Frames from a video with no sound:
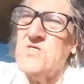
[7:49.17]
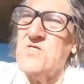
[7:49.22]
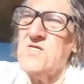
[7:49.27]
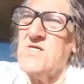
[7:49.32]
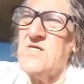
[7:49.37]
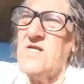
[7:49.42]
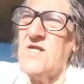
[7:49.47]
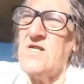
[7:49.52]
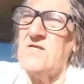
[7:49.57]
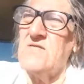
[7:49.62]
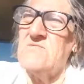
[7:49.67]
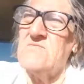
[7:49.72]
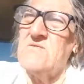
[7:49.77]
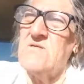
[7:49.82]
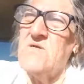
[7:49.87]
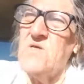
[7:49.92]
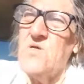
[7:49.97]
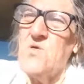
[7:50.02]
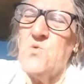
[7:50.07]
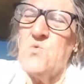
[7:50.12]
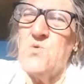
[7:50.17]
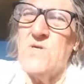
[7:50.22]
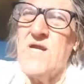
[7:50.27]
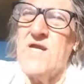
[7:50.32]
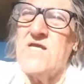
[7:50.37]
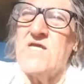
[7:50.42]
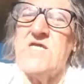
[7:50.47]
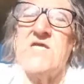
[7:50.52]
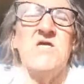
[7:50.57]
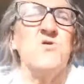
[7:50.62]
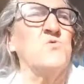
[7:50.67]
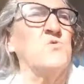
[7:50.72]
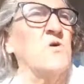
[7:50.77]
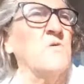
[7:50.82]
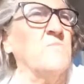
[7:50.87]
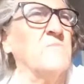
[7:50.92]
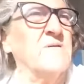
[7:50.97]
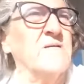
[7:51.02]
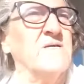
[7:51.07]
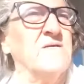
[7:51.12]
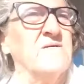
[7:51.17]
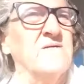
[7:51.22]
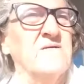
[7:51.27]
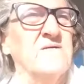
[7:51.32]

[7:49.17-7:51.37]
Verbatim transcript: que eran una niña y un hombre.